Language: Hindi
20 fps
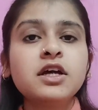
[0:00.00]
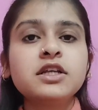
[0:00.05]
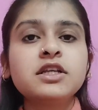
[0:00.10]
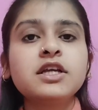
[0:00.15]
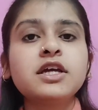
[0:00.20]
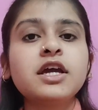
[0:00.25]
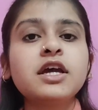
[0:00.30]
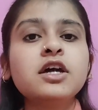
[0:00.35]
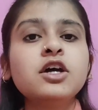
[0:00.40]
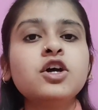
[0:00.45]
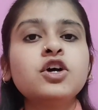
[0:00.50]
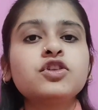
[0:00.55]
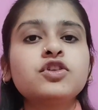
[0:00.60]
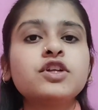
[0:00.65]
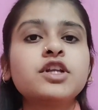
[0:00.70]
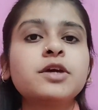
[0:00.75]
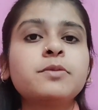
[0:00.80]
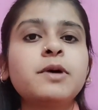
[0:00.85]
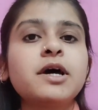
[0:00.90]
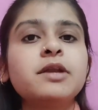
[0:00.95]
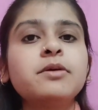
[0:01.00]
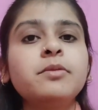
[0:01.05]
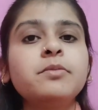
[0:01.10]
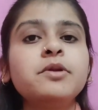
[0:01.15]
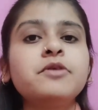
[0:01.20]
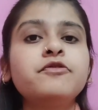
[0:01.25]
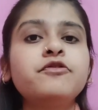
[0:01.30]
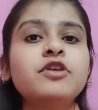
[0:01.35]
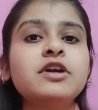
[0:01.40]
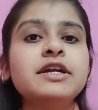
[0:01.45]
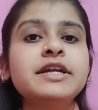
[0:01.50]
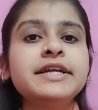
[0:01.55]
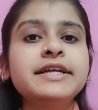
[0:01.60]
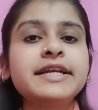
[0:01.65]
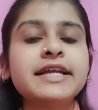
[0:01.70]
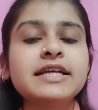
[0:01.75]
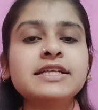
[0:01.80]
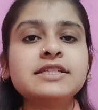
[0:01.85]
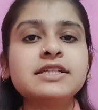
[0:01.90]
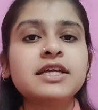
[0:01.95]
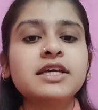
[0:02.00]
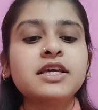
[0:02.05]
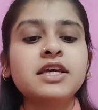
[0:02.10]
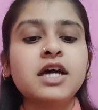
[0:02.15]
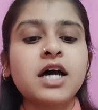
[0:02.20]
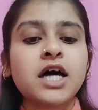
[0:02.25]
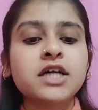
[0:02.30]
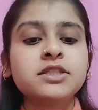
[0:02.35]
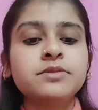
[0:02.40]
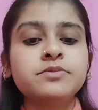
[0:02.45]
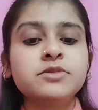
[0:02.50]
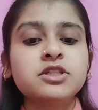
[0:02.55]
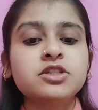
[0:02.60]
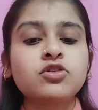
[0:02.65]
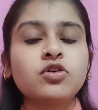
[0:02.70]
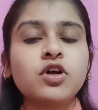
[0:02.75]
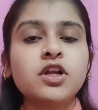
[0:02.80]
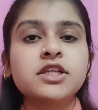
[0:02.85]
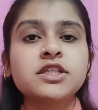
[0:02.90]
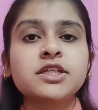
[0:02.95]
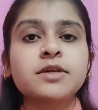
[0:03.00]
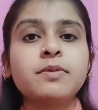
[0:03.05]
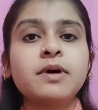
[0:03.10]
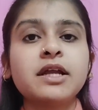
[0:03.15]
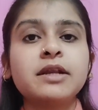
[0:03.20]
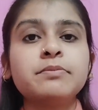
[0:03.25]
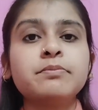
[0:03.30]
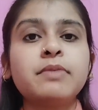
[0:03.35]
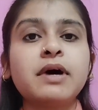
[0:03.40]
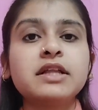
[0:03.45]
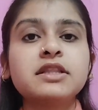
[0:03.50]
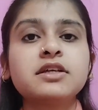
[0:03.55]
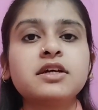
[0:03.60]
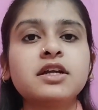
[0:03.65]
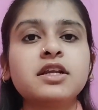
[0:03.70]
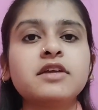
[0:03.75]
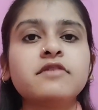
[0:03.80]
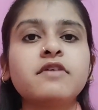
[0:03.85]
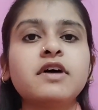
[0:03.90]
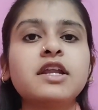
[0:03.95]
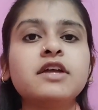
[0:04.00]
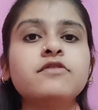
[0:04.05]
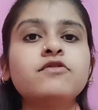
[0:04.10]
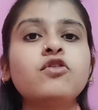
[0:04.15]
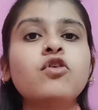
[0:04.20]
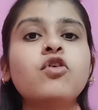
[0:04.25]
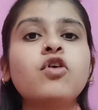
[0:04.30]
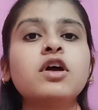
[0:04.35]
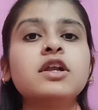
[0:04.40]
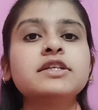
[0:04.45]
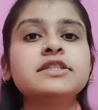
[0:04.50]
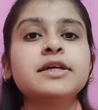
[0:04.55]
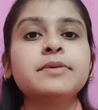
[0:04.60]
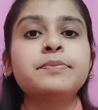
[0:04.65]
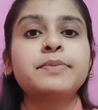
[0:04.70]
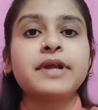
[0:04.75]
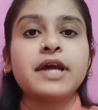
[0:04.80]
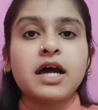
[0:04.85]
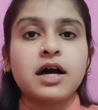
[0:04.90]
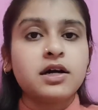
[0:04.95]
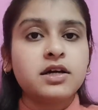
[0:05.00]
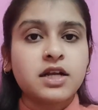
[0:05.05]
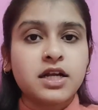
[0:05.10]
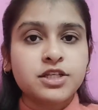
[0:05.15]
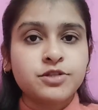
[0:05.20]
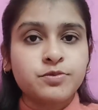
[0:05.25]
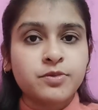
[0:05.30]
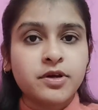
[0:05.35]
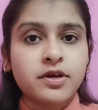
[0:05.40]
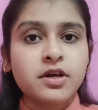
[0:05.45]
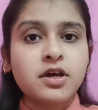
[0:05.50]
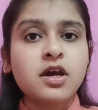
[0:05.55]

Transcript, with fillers: ठीक है तो इनके बारे में हमने फुल डिटेल्स देखी आज हम जिस कॉलेज के बारे में बात करने वाले हैं वो कॉलेज है प्रयागराज में